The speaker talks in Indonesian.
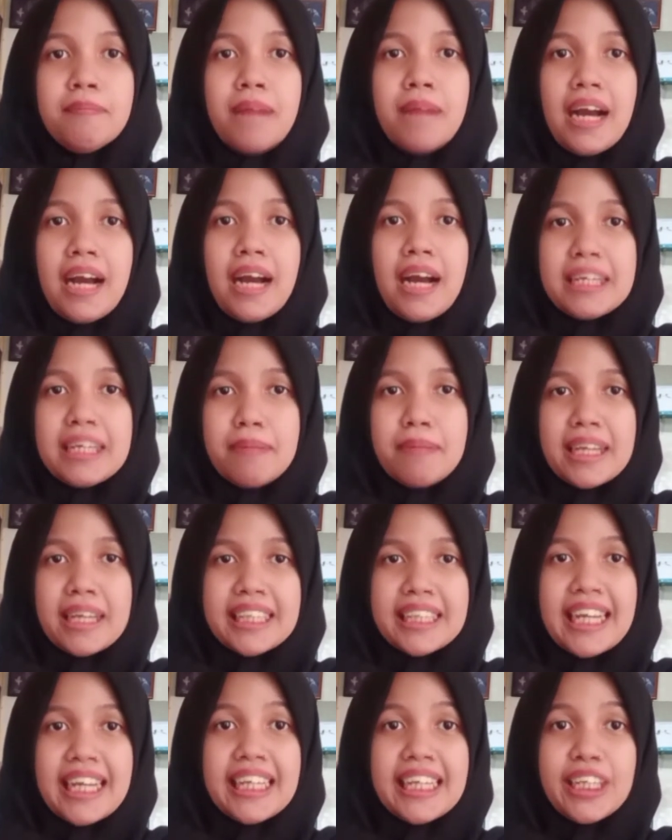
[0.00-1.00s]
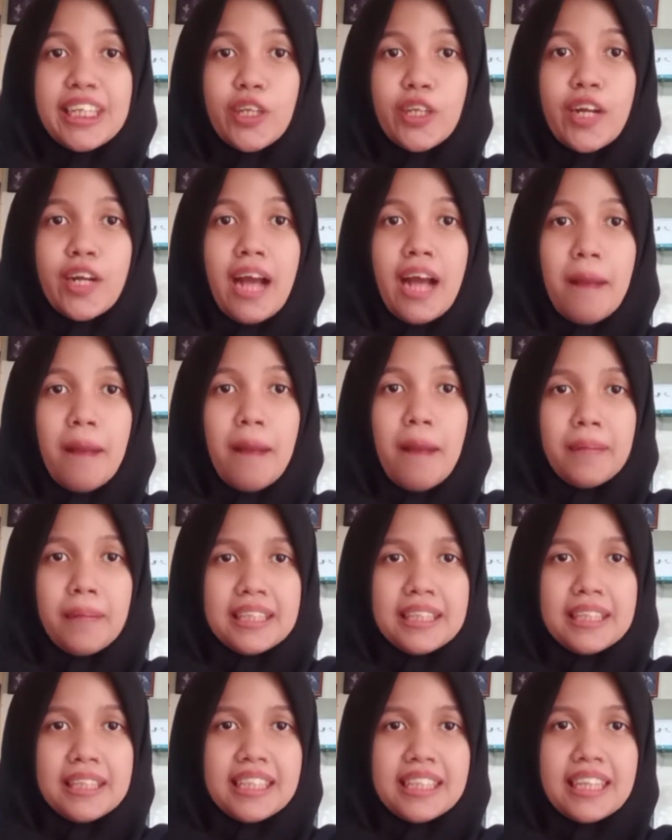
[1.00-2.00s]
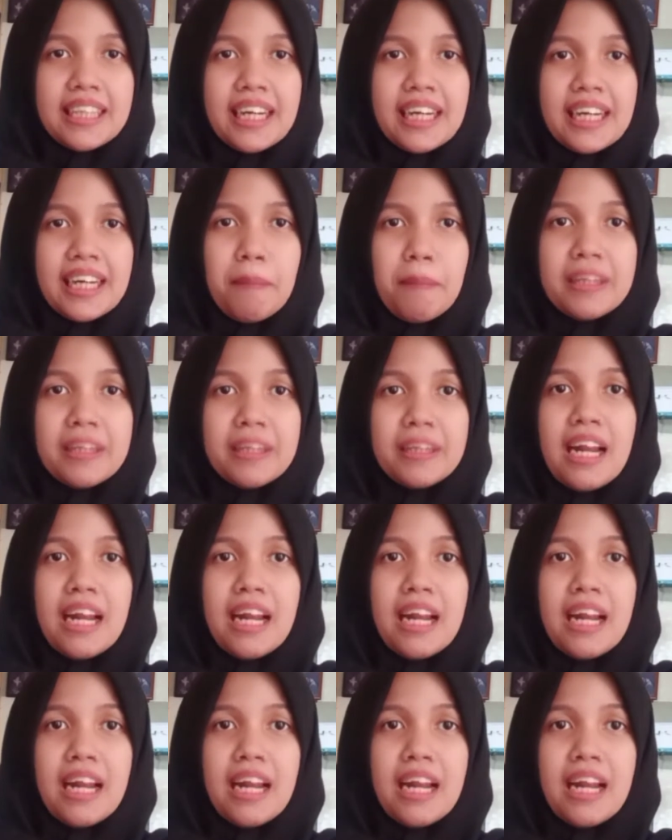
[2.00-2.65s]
mengakibatkan ion H+ yang terdapat